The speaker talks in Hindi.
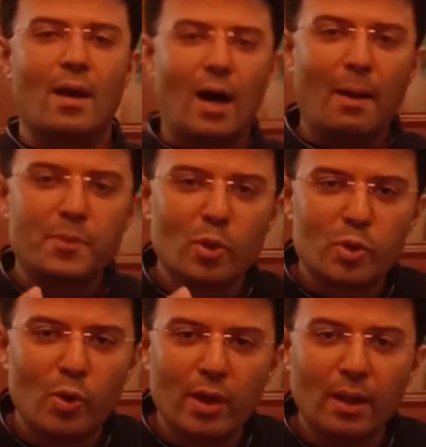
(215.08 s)
आप
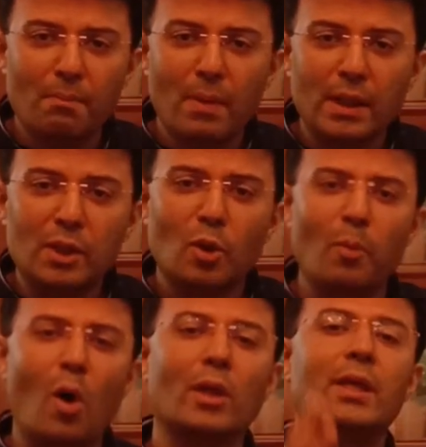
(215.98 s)
सोच रहे मनी तो
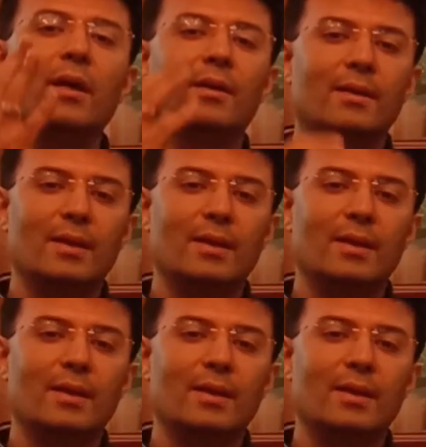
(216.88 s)
बहुत है